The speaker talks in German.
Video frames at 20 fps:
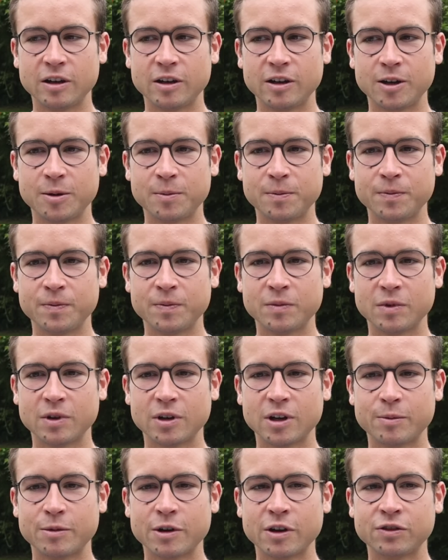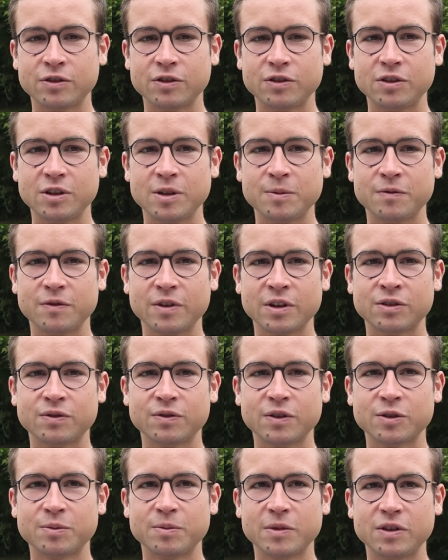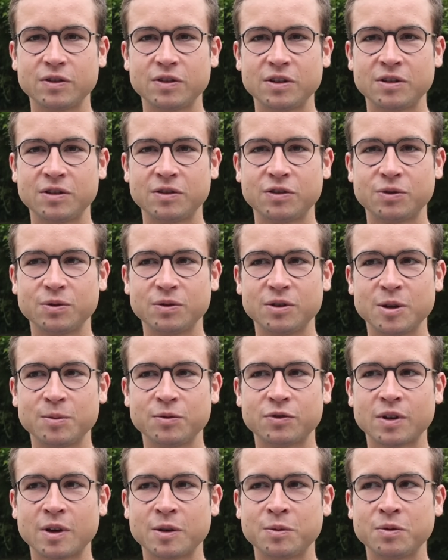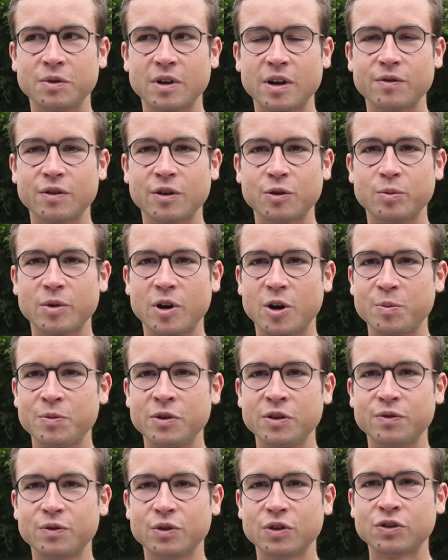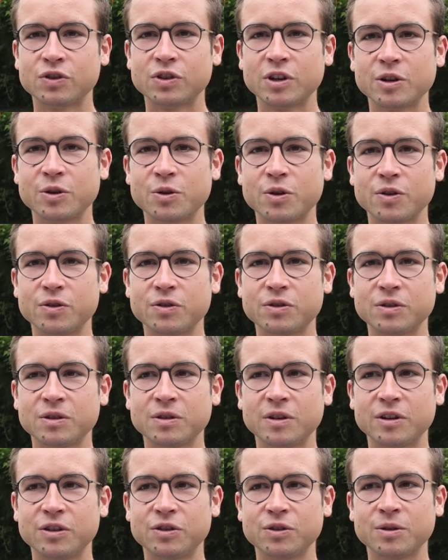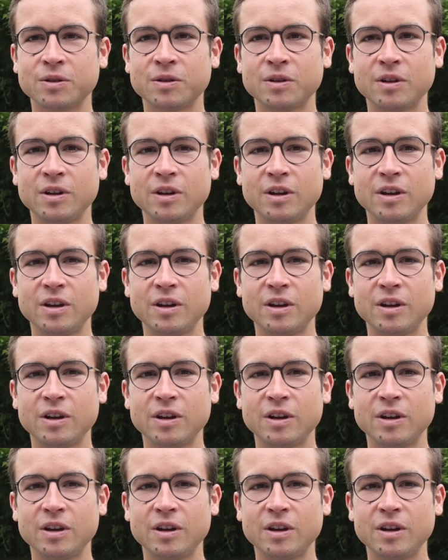Ähm, aber das ist eben was, was man sich zu dem Zeitpunkt einfach überhaupt nicht vorstellen konnte. Also